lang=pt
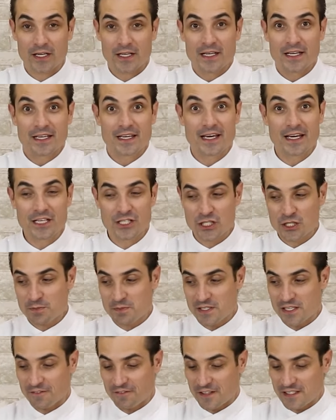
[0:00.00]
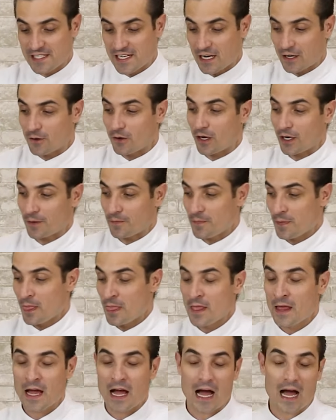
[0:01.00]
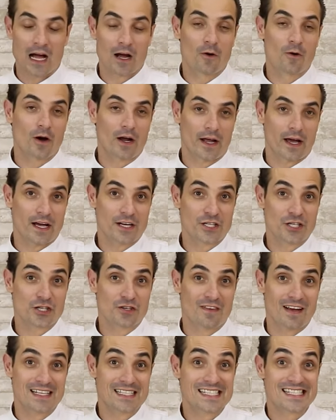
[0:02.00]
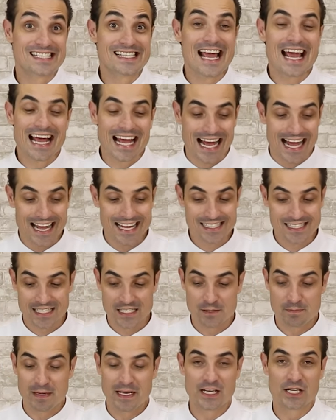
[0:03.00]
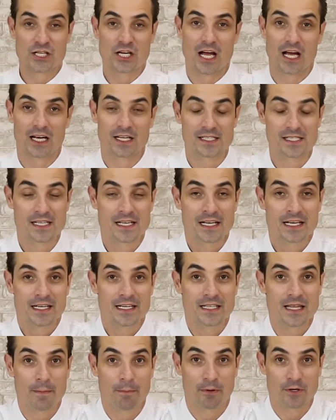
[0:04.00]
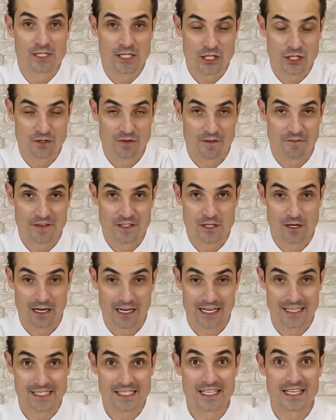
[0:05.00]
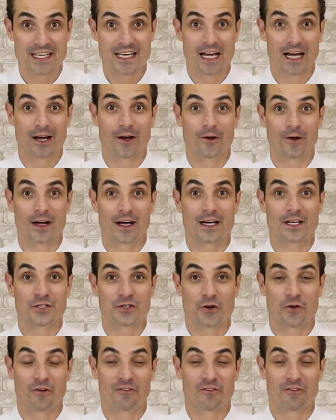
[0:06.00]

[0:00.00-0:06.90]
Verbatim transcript: O que, que a gente precisa fazer agora? Agora a gente vai secar essas berinjelas e depois a gente vai fazer uma casquinha crocante.